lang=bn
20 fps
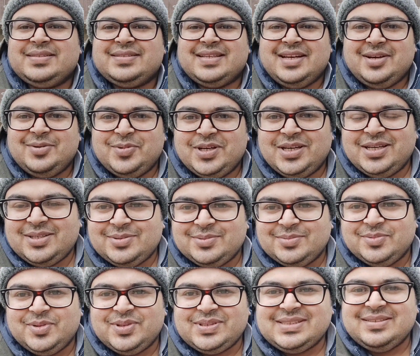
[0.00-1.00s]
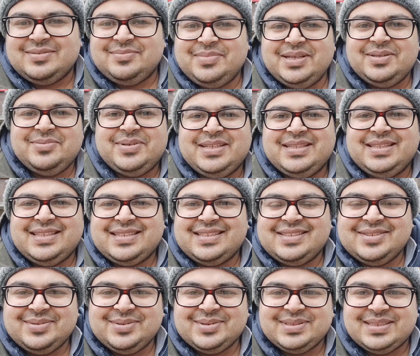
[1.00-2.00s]
সালাম আলাইকুম হোয়াটসঅ্যাপ ভাই ব্রাদার
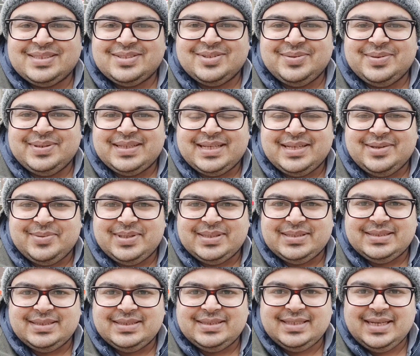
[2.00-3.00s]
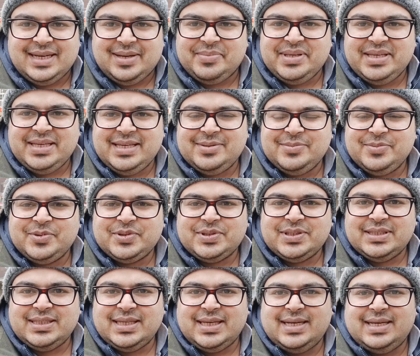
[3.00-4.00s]
কী অবস্থা সবাই কেমন আছেন আমি এই
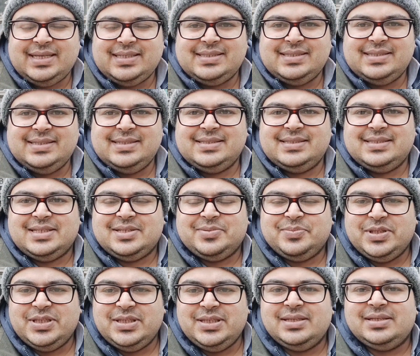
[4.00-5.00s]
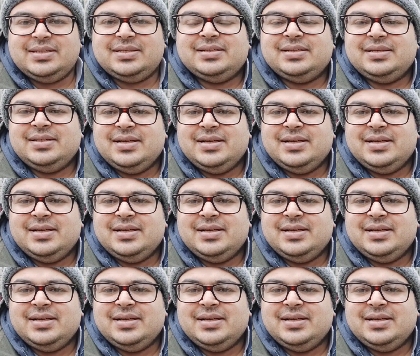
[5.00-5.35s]
মুহূর্তে দাঁড়ায় আছি জার্মানির